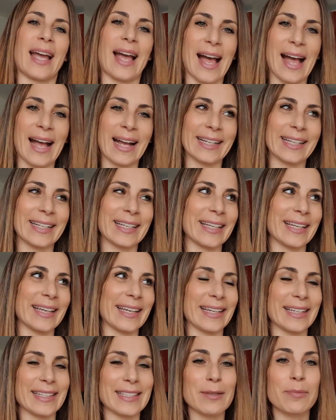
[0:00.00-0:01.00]

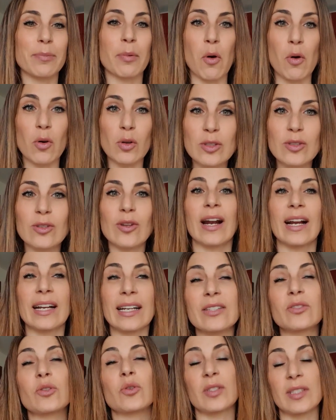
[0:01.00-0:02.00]
anche sponsor,
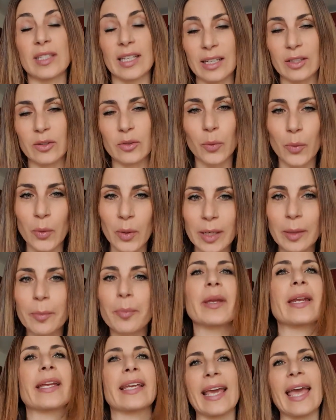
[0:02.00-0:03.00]
anche sostenitori
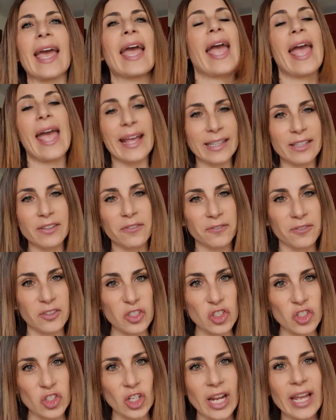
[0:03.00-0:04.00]
perché è
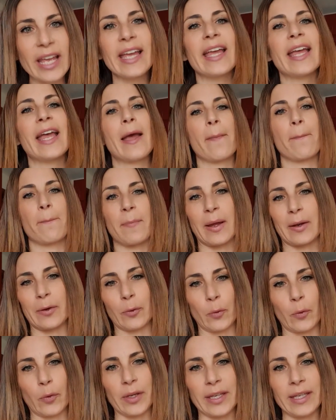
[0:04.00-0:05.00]
difficile ma
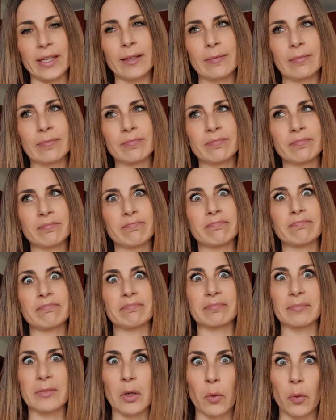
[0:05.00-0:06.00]
noi,
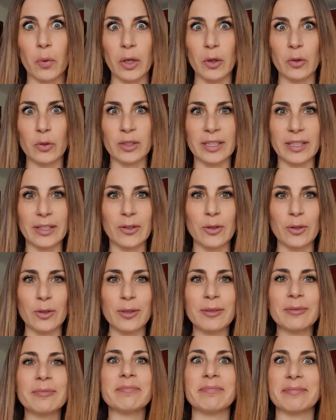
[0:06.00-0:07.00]
qui lo
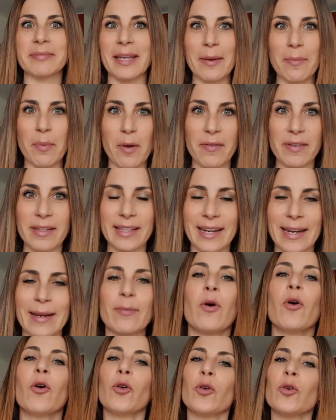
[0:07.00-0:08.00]
dico e poi
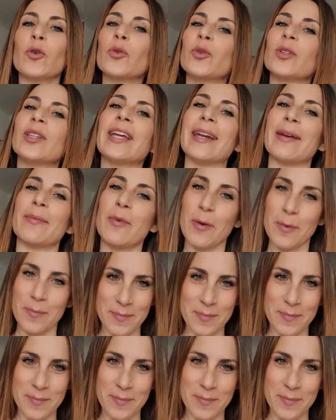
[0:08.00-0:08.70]
vedremo, non chiuderemo